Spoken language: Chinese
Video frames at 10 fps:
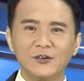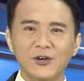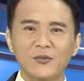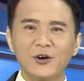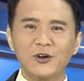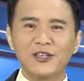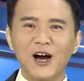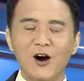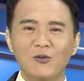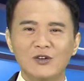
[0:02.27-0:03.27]
观众朋友您
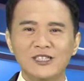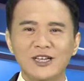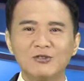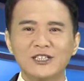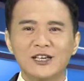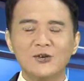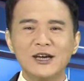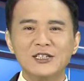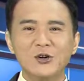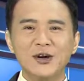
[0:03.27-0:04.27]
好，我是张玉成，欢
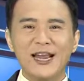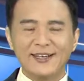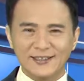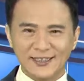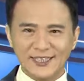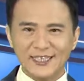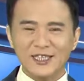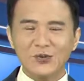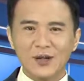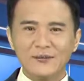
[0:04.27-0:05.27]
迎收看《人间
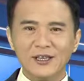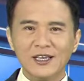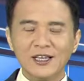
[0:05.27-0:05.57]
新闻》。